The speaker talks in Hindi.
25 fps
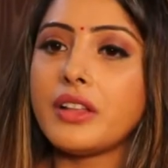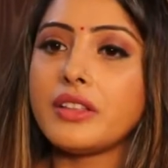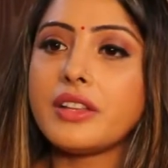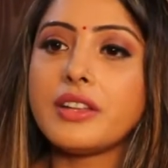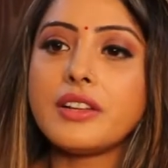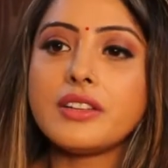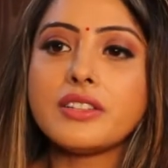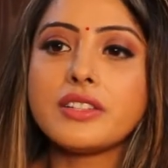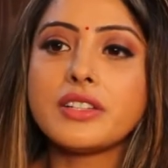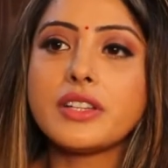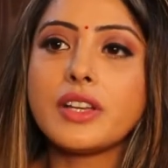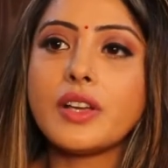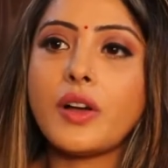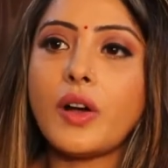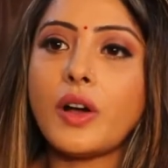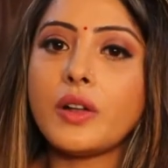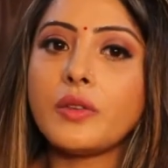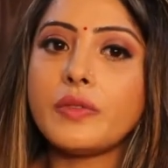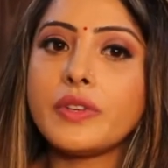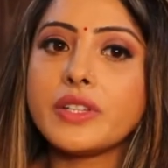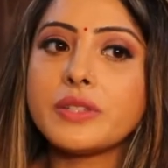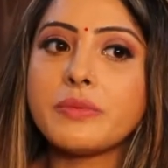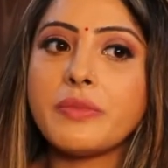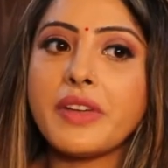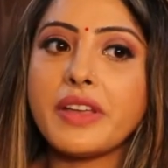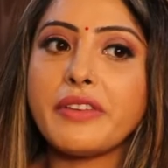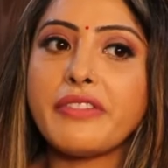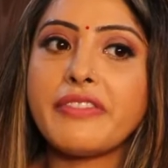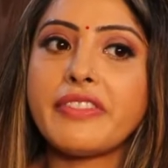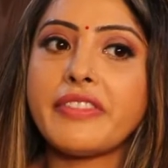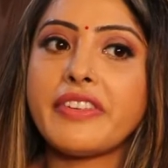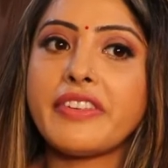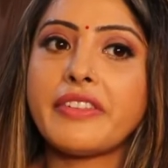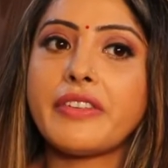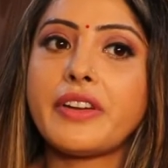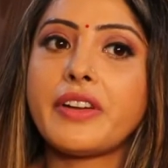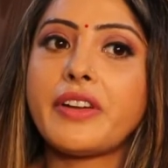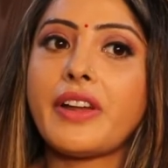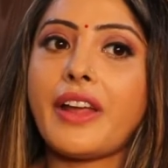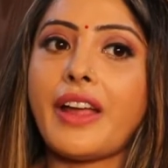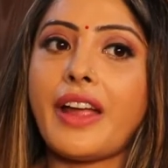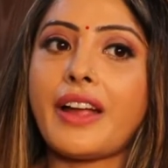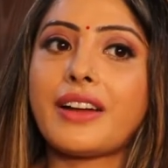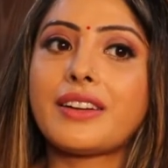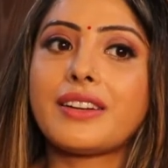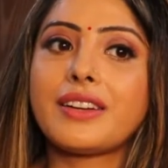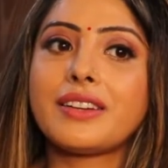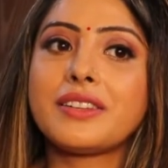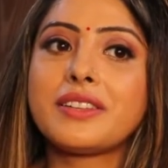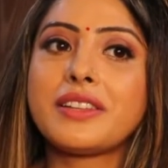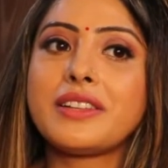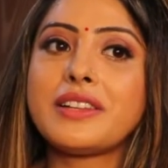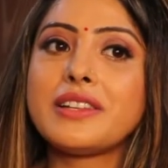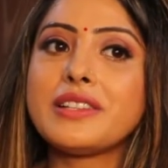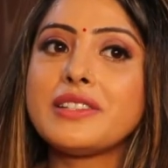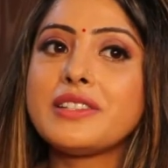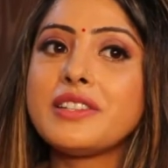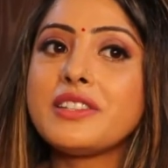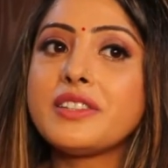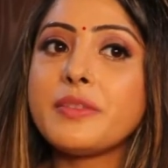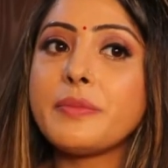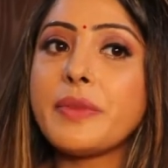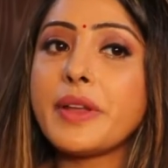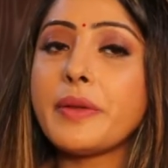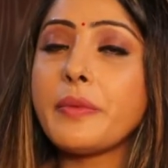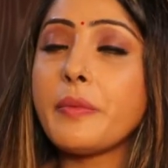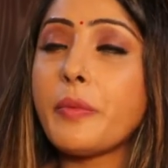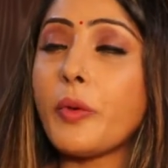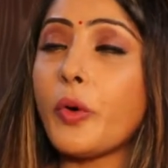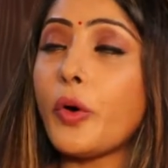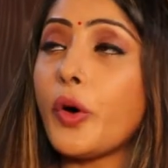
दिनेश जी ऑलवेज माई फेवरेट एक्टर दिनेश जी से मैंने